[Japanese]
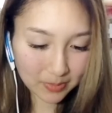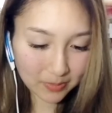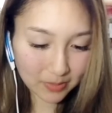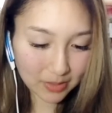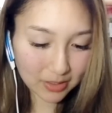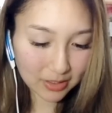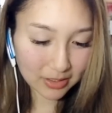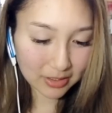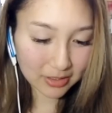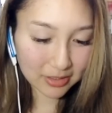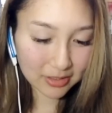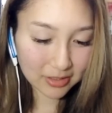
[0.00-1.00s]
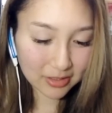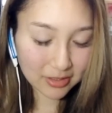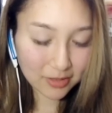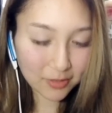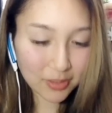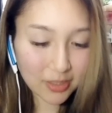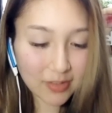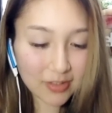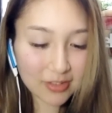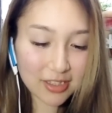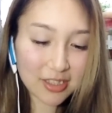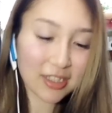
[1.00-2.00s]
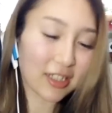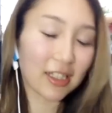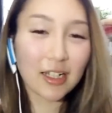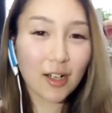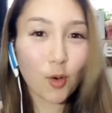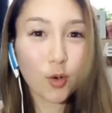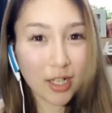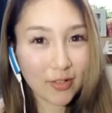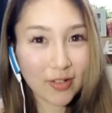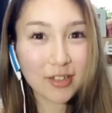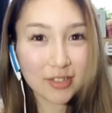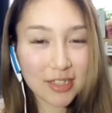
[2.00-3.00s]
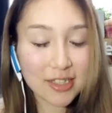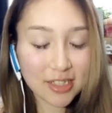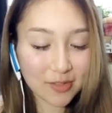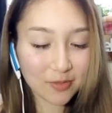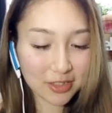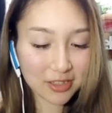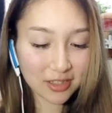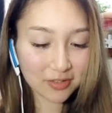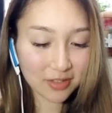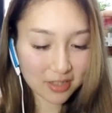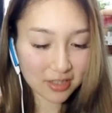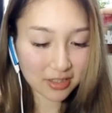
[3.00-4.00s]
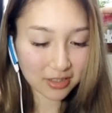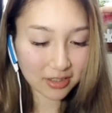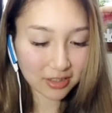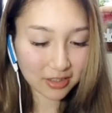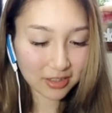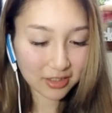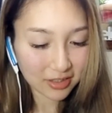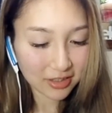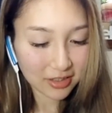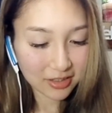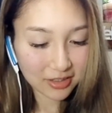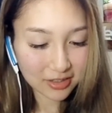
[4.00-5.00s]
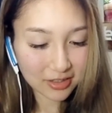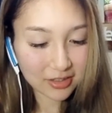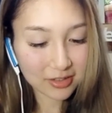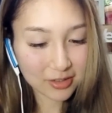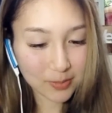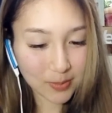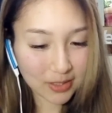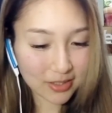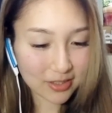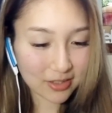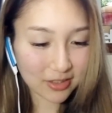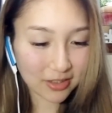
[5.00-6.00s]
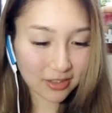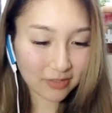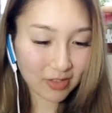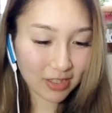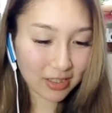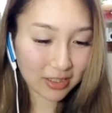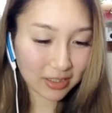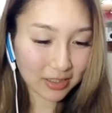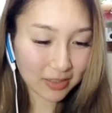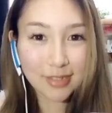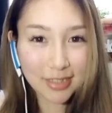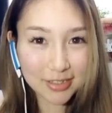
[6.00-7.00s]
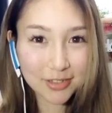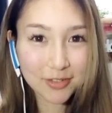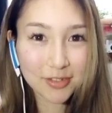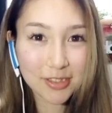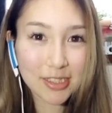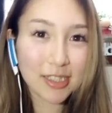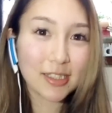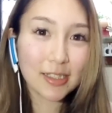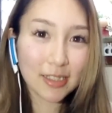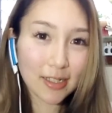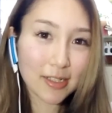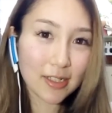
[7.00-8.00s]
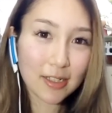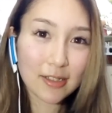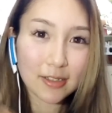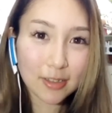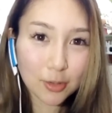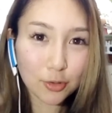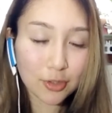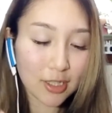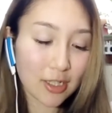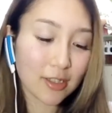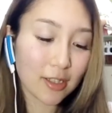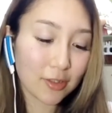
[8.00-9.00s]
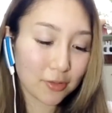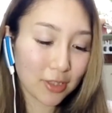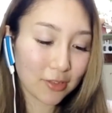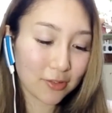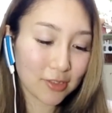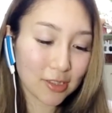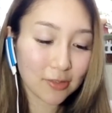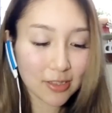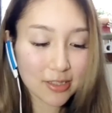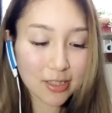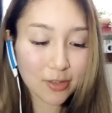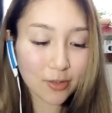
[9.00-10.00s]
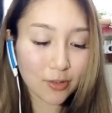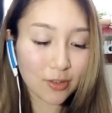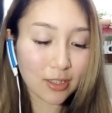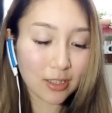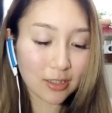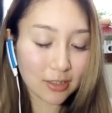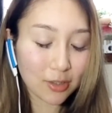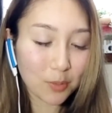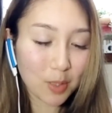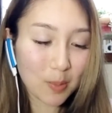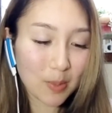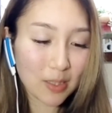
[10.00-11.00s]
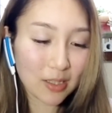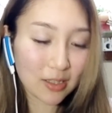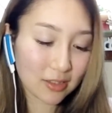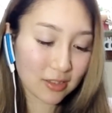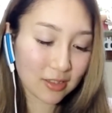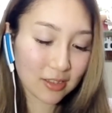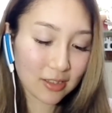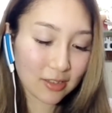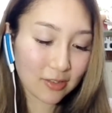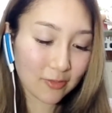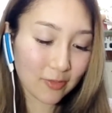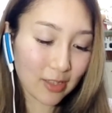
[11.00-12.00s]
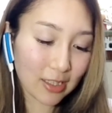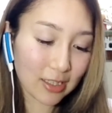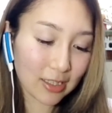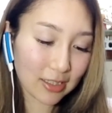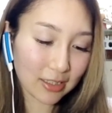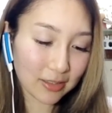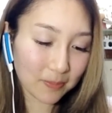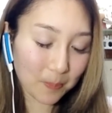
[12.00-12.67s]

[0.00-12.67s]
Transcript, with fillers: わーいこれは嬉しいこれは嬉しいめっちゃ嬉しい素晴らしいわーいはいということで潜在キラチャレンジ2をクリアしたのでこちらのガチャを引きたいと思いますわーい